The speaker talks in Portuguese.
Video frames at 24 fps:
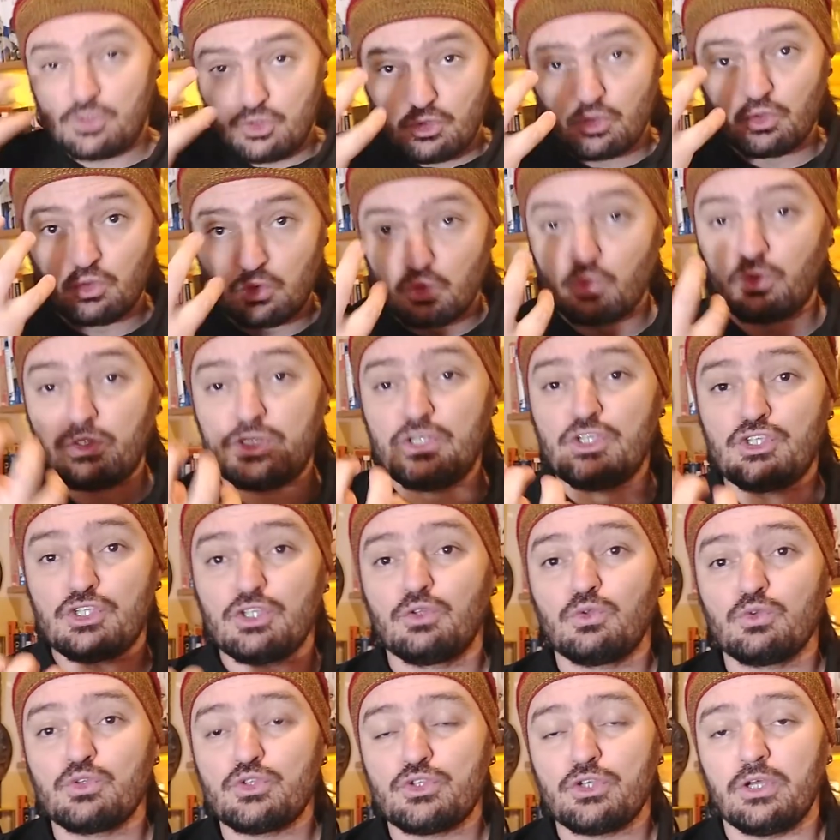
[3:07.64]
a estrutura
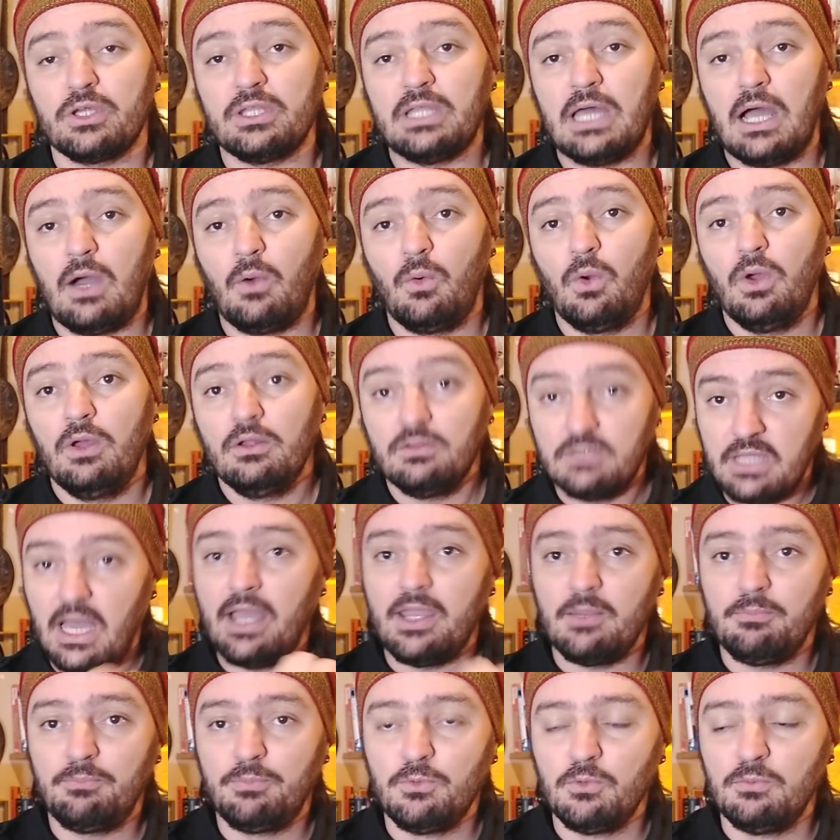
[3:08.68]
institucional da
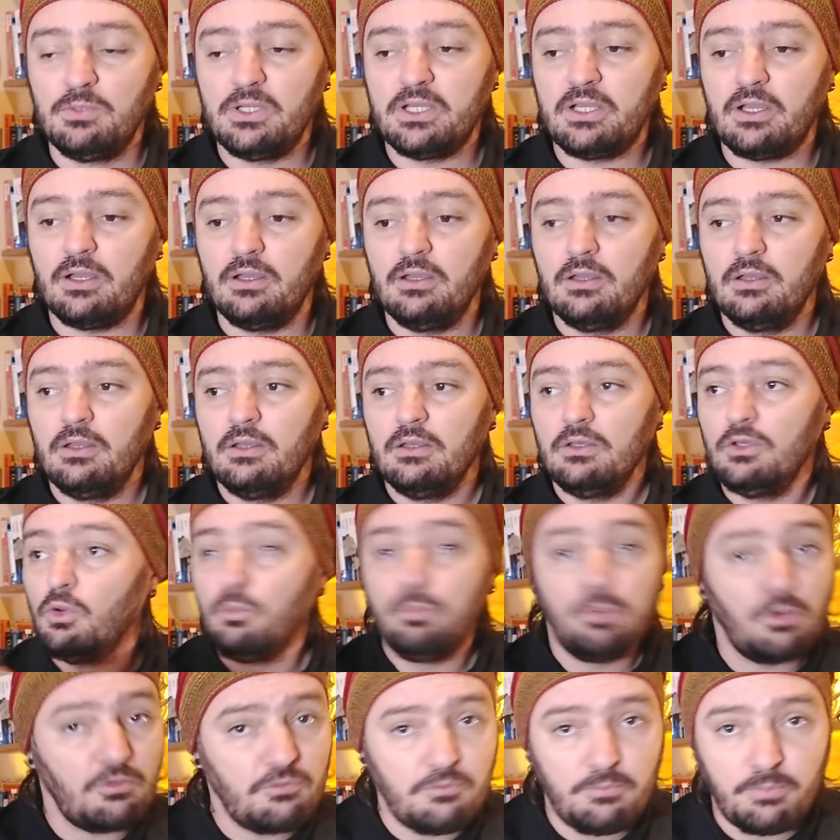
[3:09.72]
República e
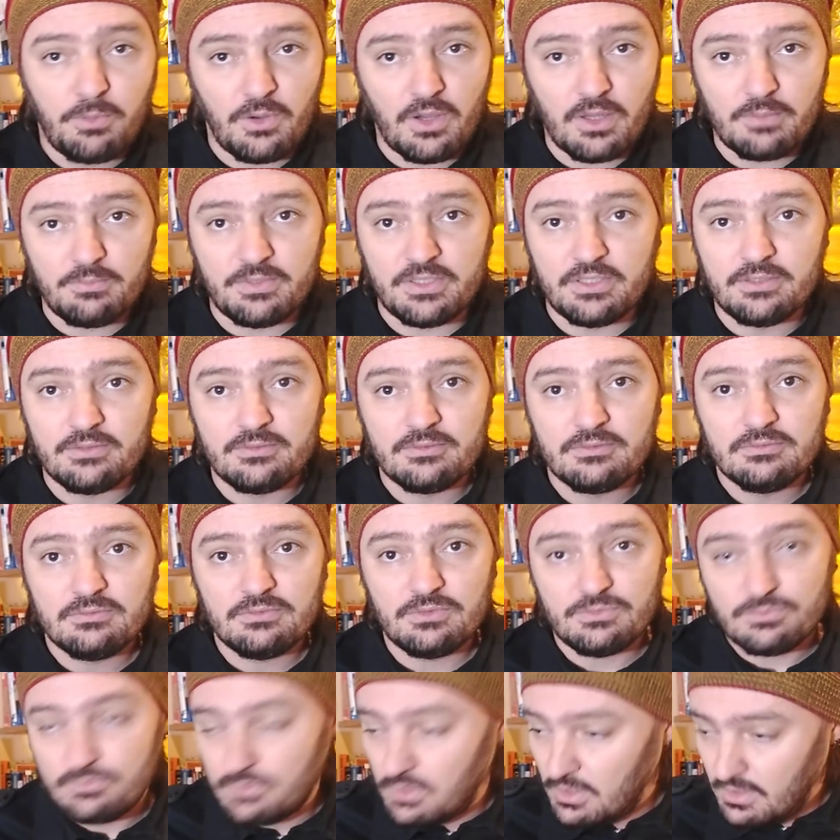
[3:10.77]
o povo pobre.
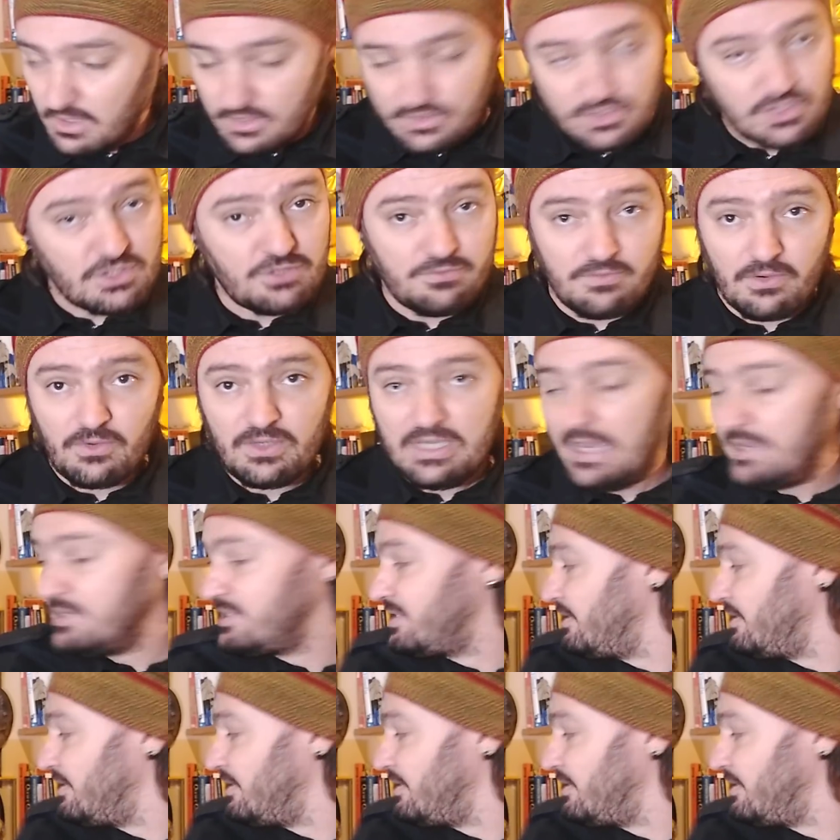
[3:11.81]
A gente vai olhar